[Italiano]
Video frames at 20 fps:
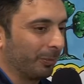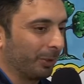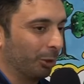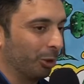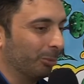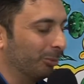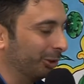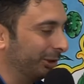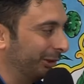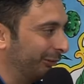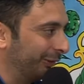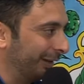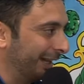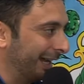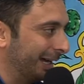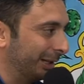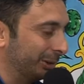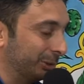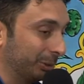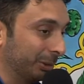o,
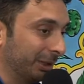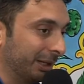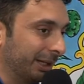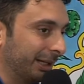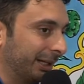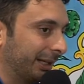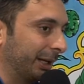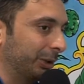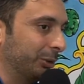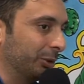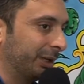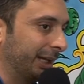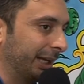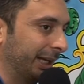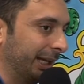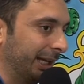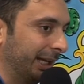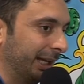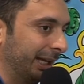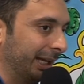modificato. Credo
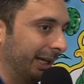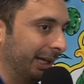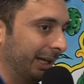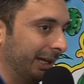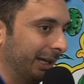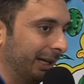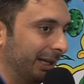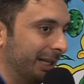che